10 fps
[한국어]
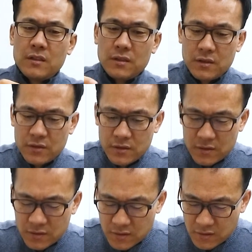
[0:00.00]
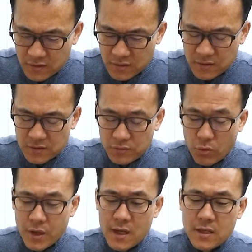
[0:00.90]
어, 그
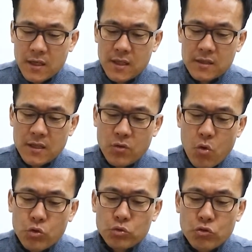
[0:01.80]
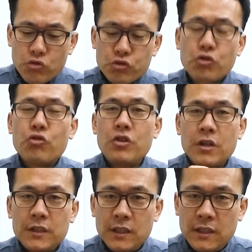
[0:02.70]
동해상에서의 공동 구조
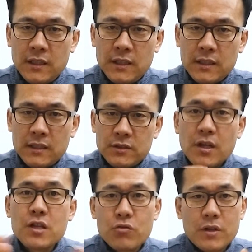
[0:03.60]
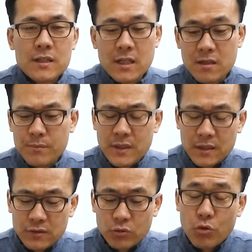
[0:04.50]
훈련을 정기적으로 하자 이런 겁니다.
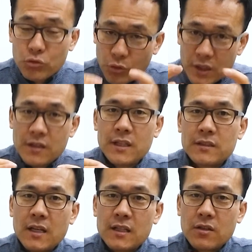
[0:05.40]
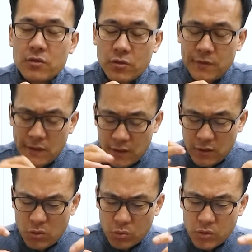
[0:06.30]
그래서 독도 인근에서 하는 거죠.
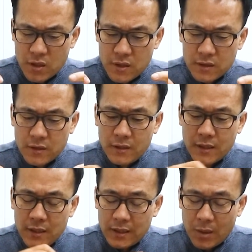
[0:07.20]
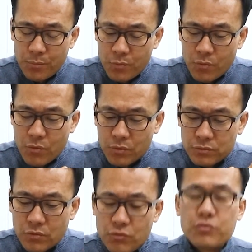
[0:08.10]
독도 인근에서 남북
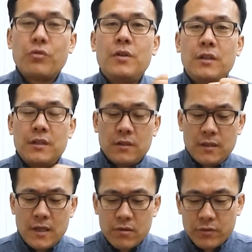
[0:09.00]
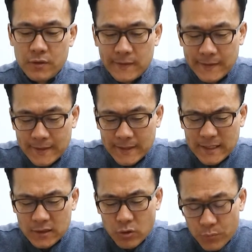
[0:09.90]
공동 구조 훈련 이걸 하고요.
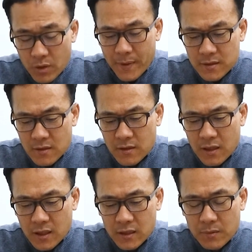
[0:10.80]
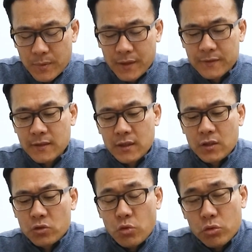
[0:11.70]
좀 더 발전을 하게 되면
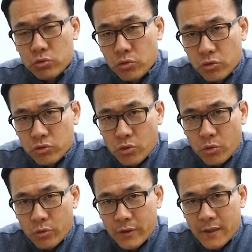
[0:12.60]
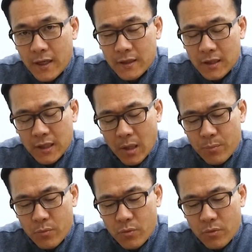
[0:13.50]
독도 수호를 위한
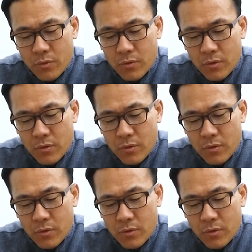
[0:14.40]
남북